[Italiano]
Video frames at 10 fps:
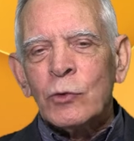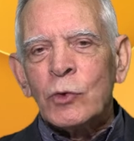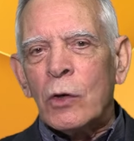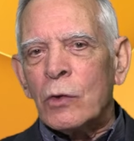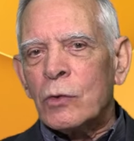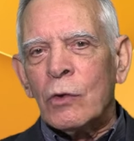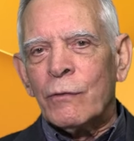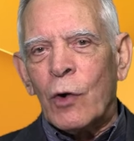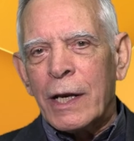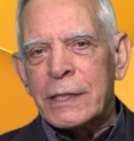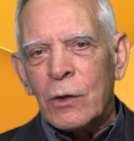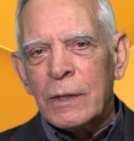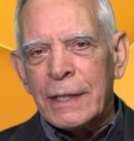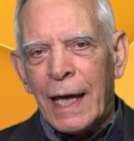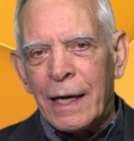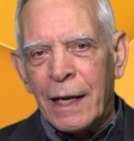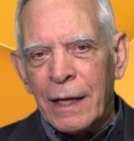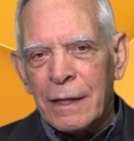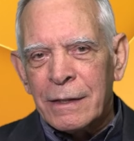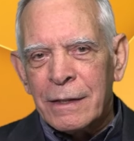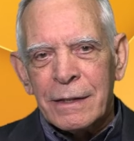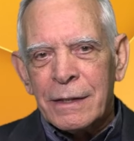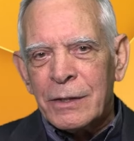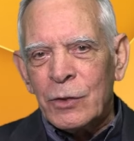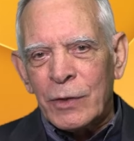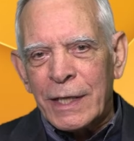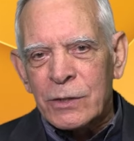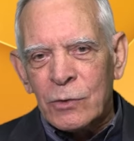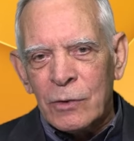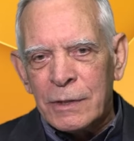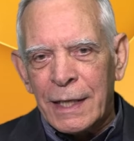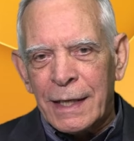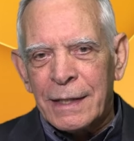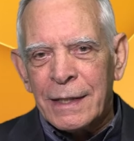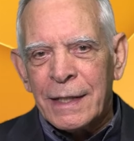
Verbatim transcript: uno non vuole ascoltare, non ascolta.